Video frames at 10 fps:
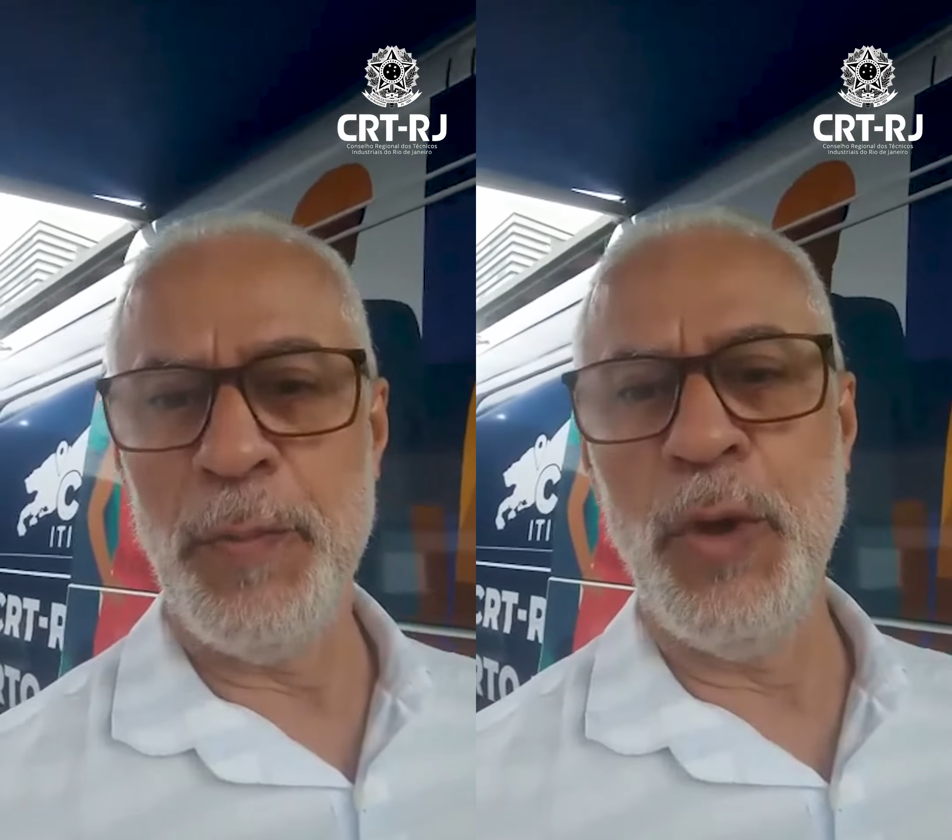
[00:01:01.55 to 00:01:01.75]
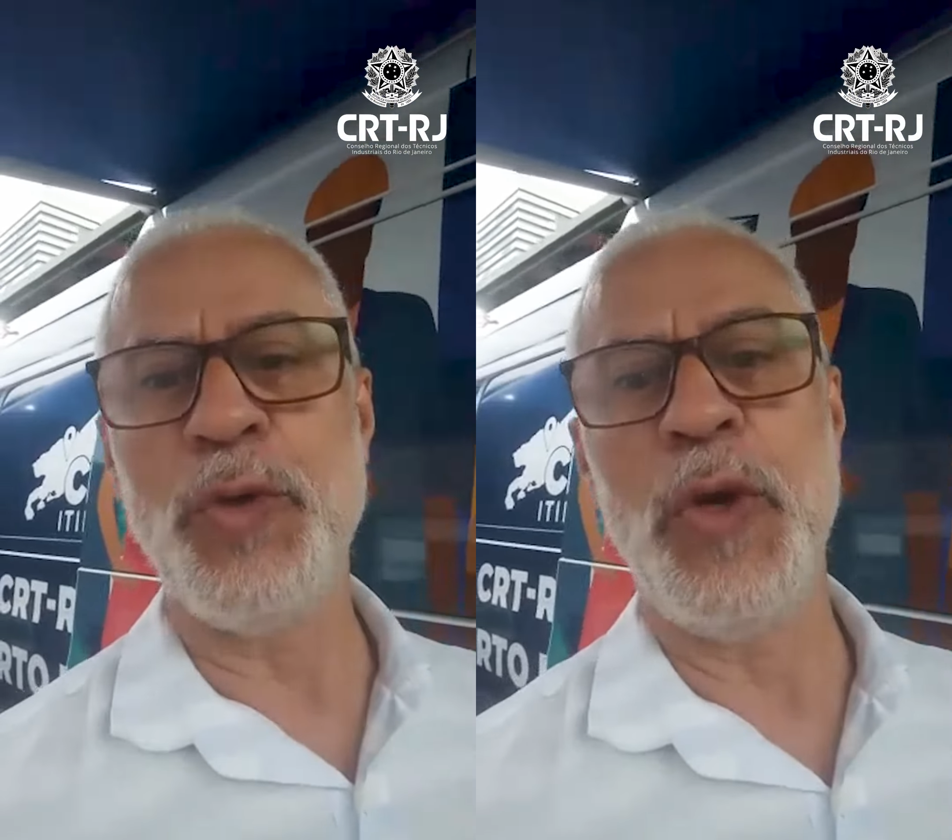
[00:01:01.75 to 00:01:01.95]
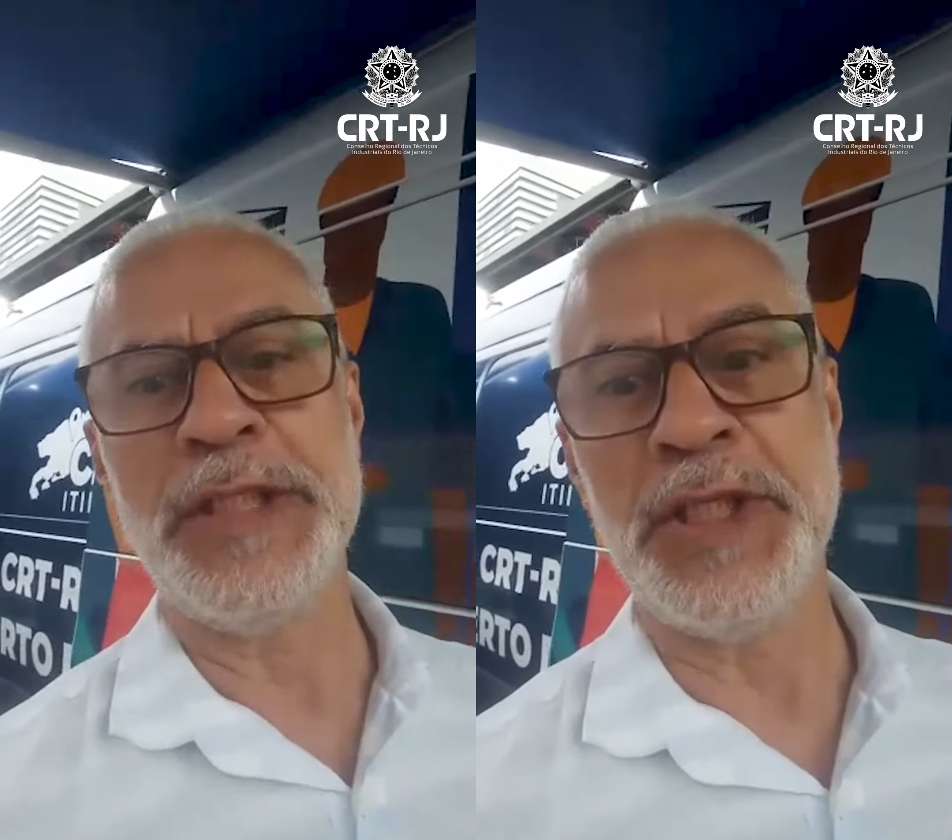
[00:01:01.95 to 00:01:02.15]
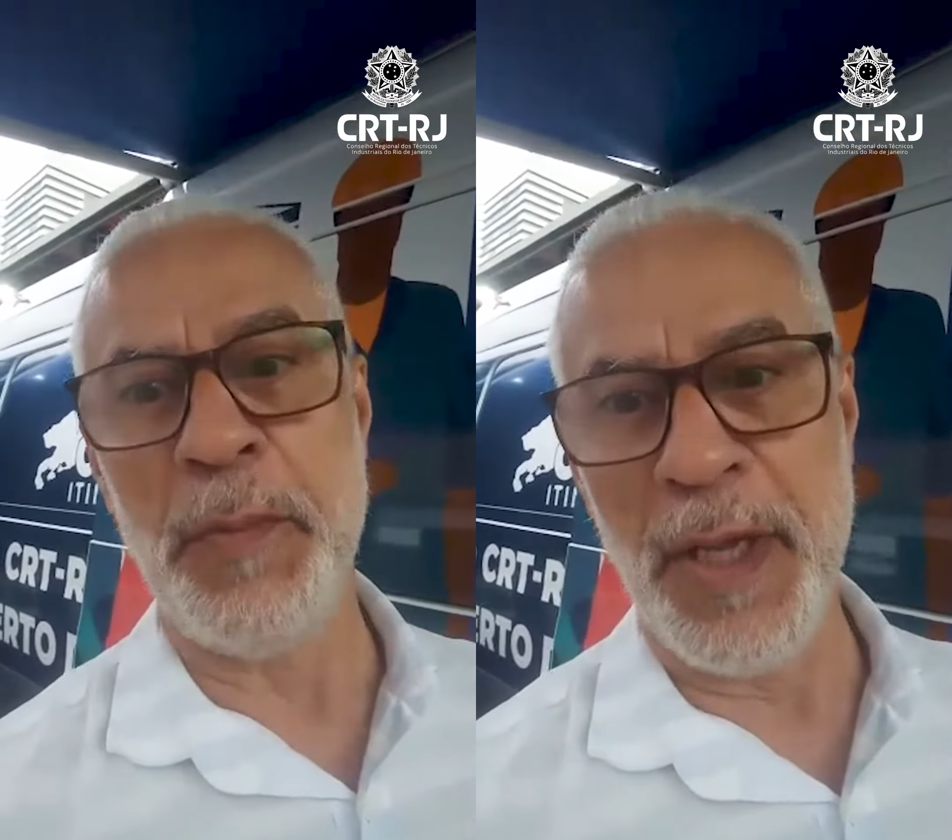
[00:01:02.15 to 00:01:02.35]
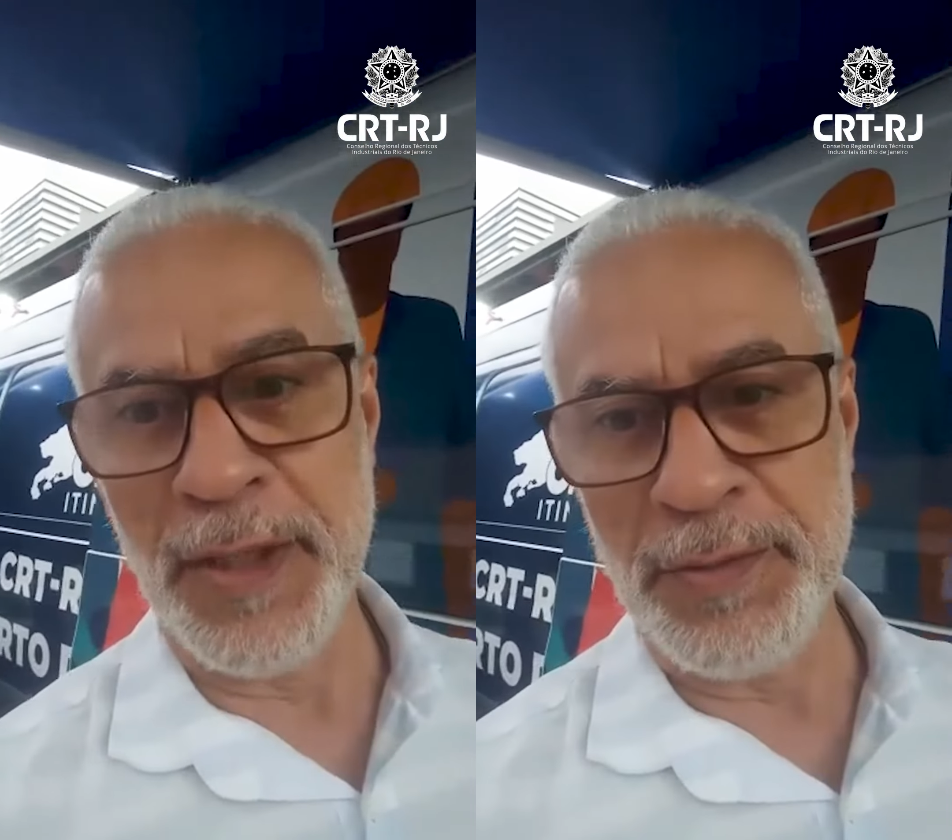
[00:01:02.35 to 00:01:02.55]
O Milton
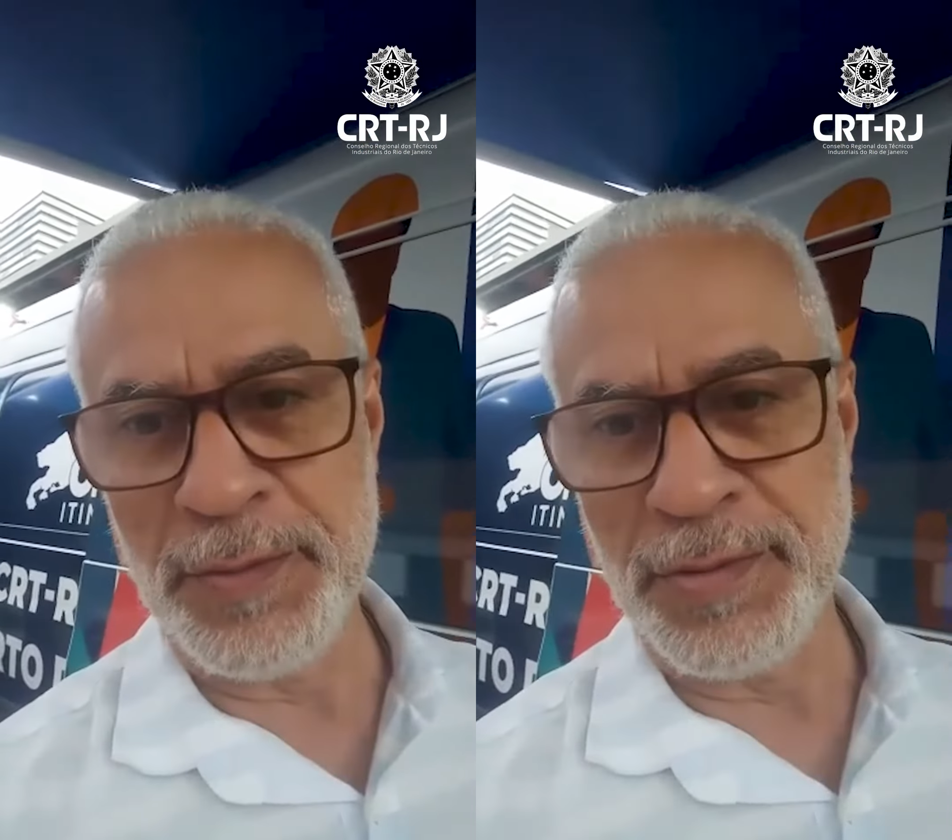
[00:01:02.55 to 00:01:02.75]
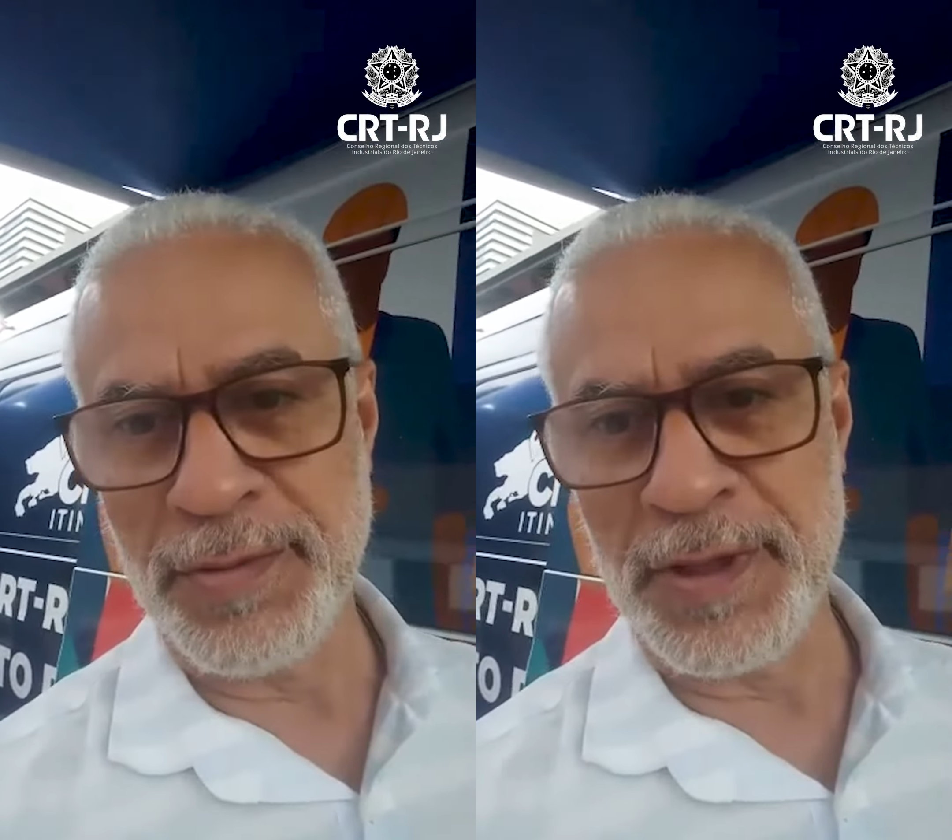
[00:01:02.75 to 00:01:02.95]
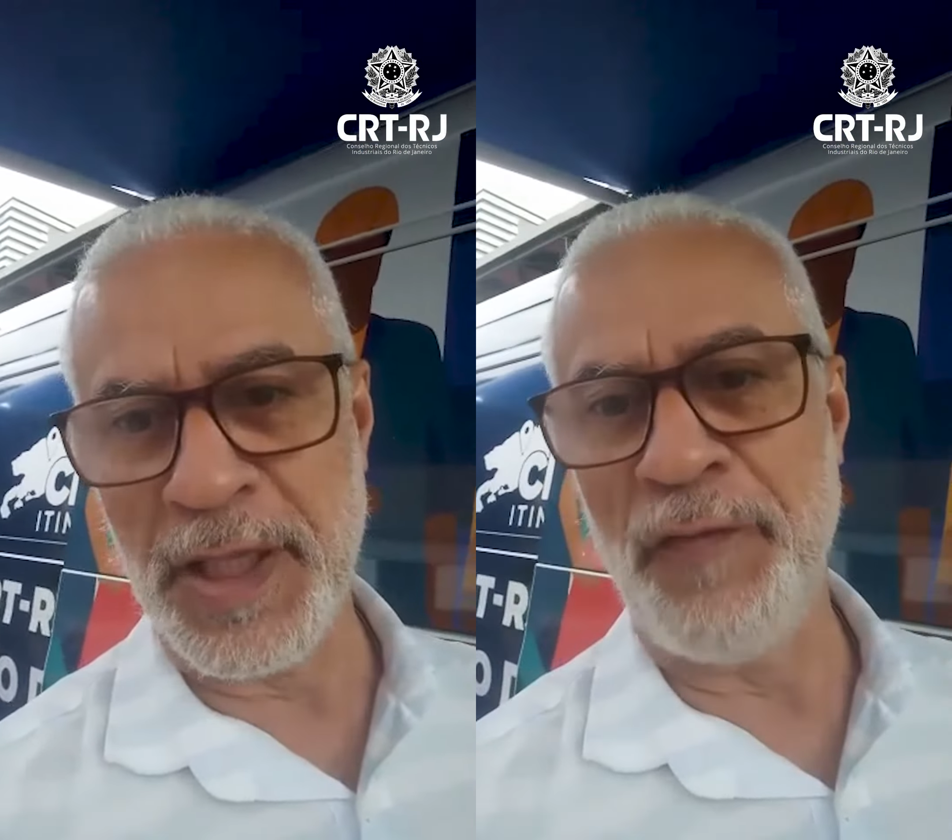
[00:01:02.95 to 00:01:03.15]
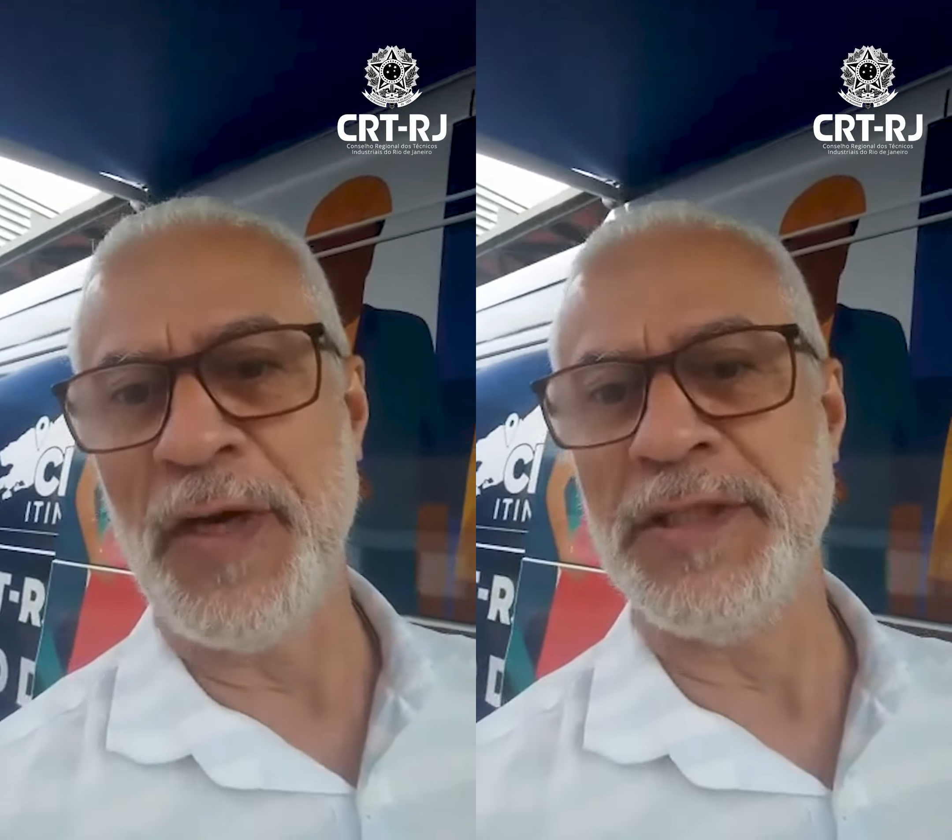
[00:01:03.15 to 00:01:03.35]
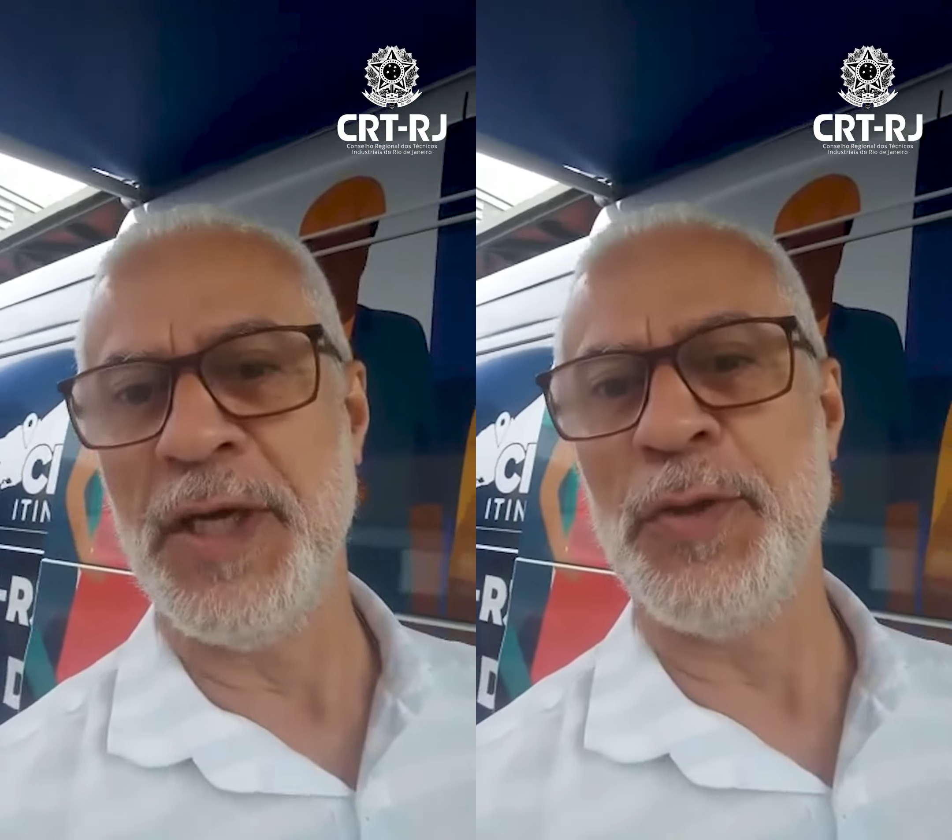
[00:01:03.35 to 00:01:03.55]
Nascimento, que está
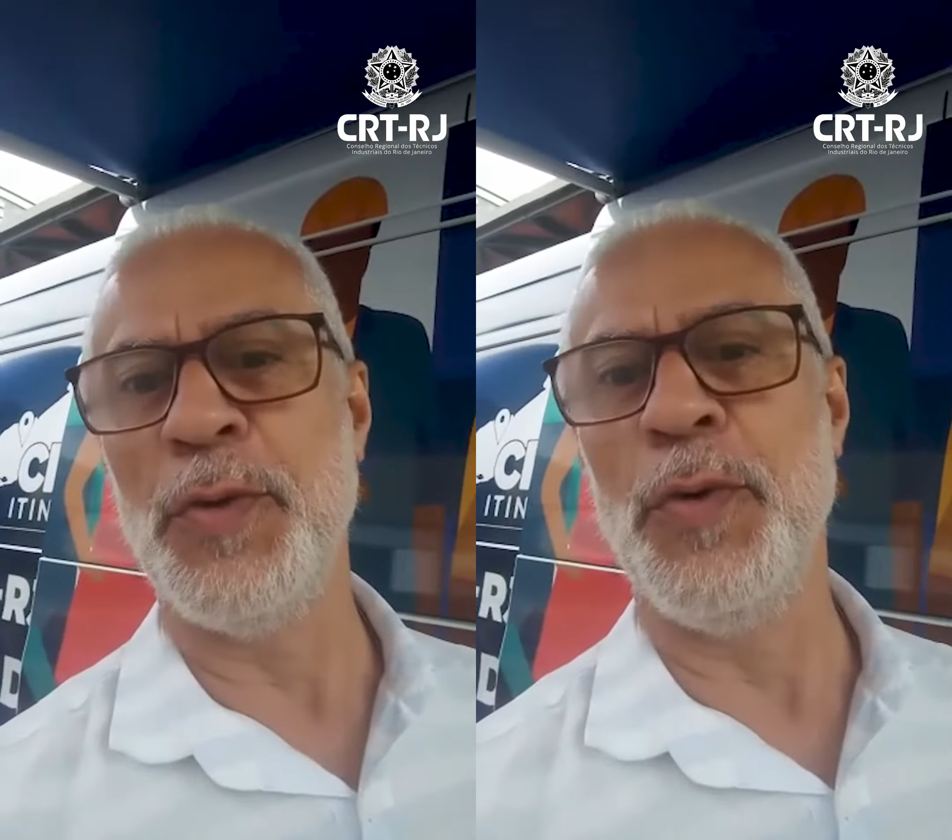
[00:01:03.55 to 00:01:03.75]
fazendo o